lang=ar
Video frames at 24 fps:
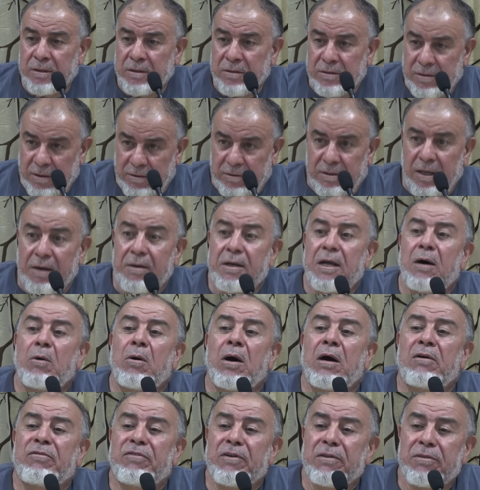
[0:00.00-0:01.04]
ضد
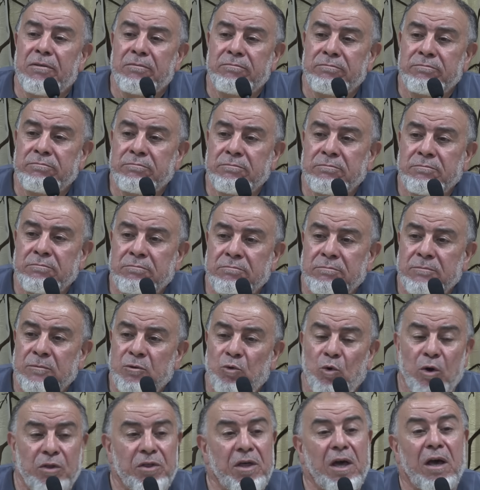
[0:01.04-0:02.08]
الروافض
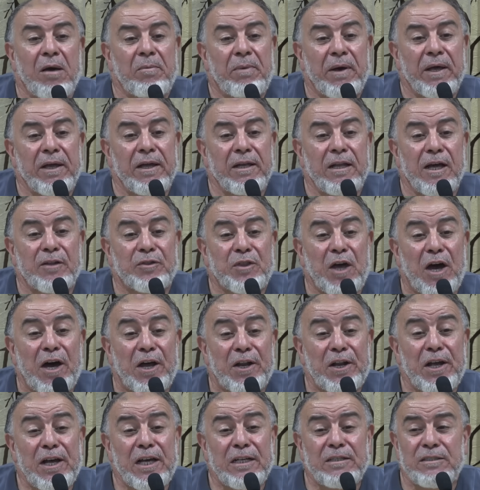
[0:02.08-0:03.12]
وذهب إلى
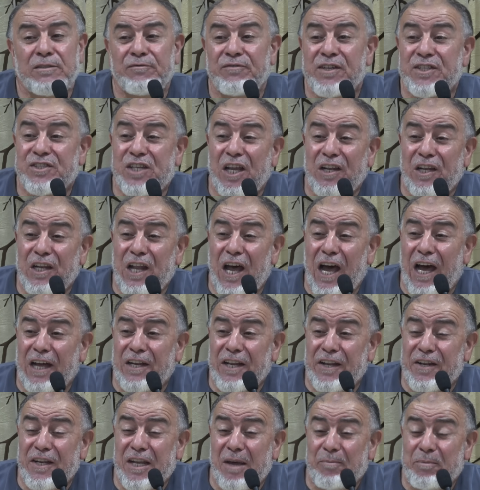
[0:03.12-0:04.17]
طهران فصلى
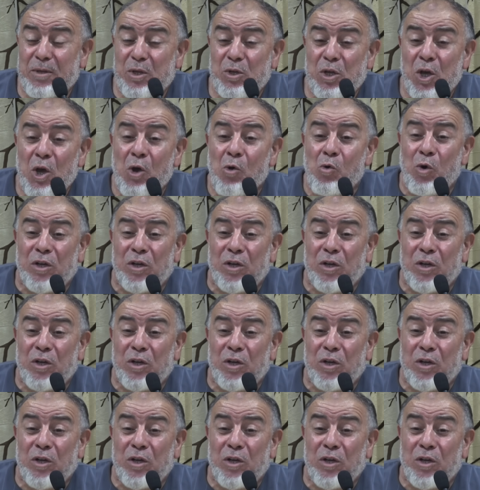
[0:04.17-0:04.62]
على النبي